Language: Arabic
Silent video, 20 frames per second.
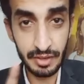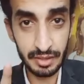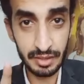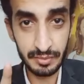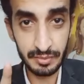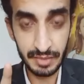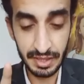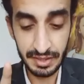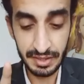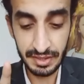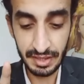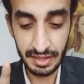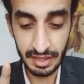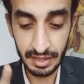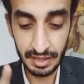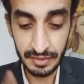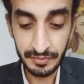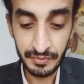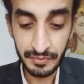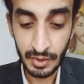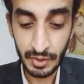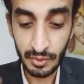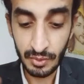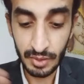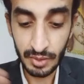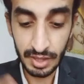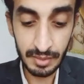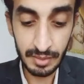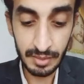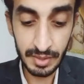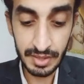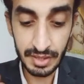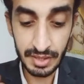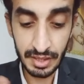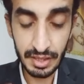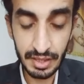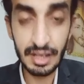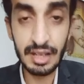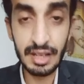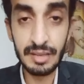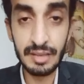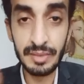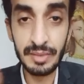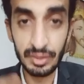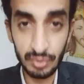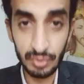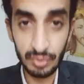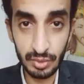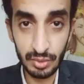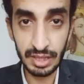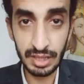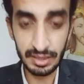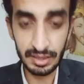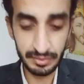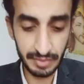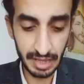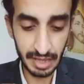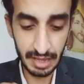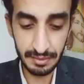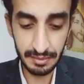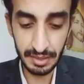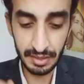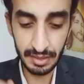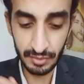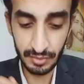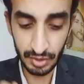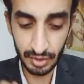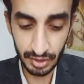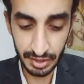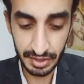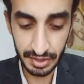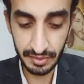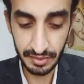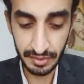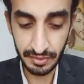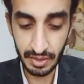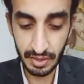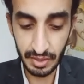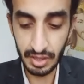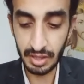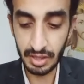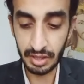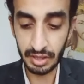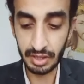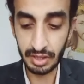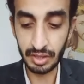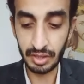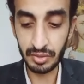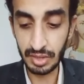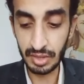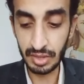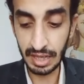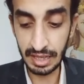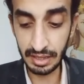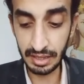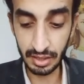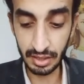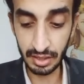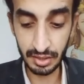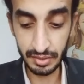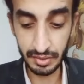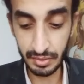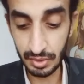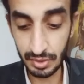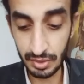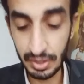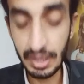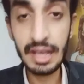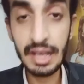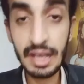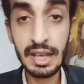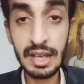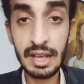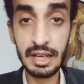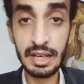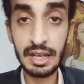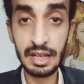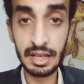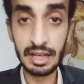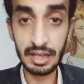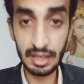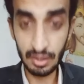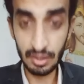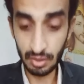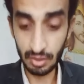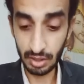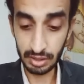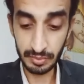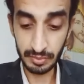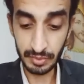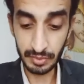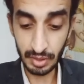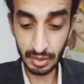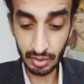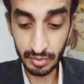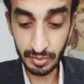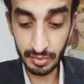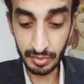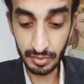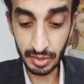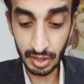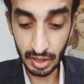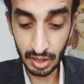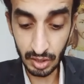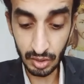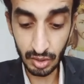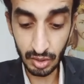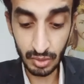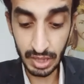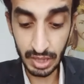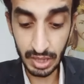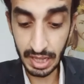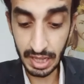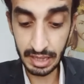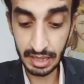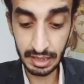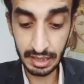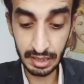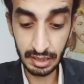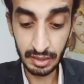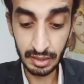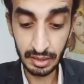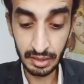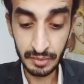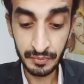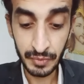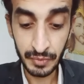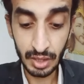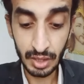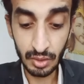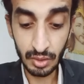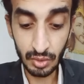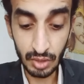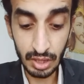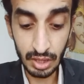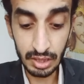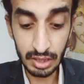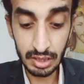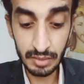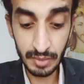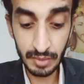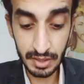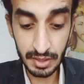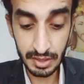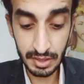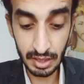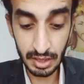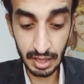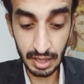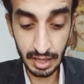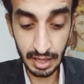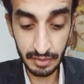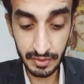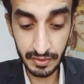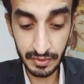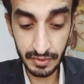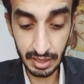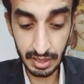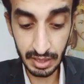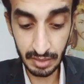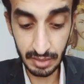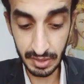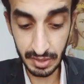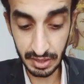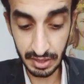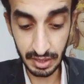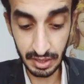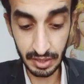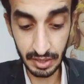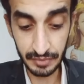منزلة من الزنا وإنما صيرها بتولا بعمل معجزي فائق يقول عنها الرسول لأنه خطبتكم لرجل واحد لو قدم عذراء عفيفة للمسيح